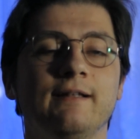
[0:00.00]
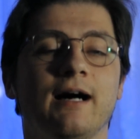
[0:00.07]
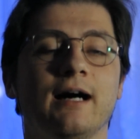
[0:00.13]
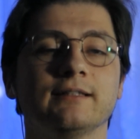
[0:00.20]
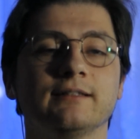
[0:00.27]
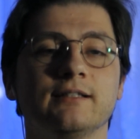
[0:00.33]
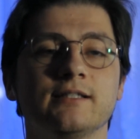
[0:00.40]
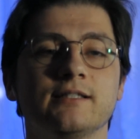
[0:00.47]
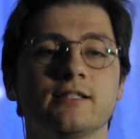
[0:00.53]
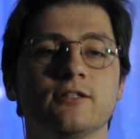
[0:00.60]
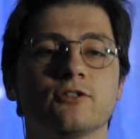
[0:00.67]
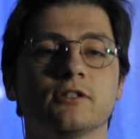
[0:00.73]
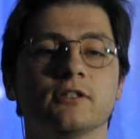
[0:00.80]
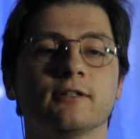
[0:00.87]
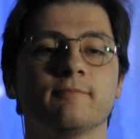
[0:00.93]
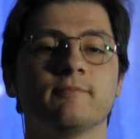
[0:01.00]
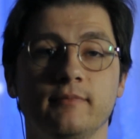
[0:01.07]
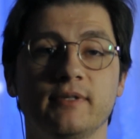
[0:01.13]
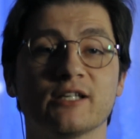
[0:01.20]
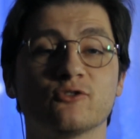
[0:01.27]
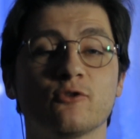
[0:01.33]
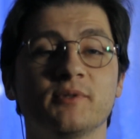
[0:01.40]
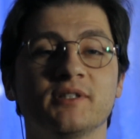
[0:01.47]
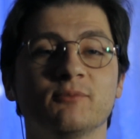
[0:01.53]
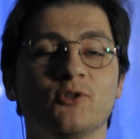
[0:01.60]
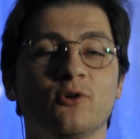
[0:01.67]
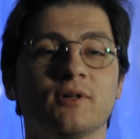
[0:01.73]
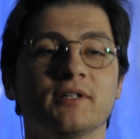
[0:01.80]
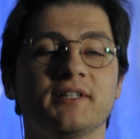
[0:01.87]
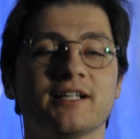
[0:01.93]
англоязычных и особенно
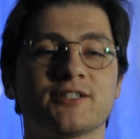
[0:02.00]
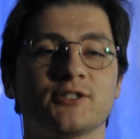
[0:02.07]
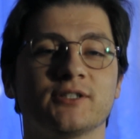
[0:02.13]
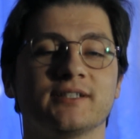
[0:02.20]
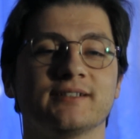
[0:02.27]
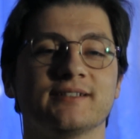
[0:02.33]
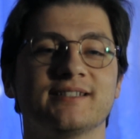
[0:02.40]
много наших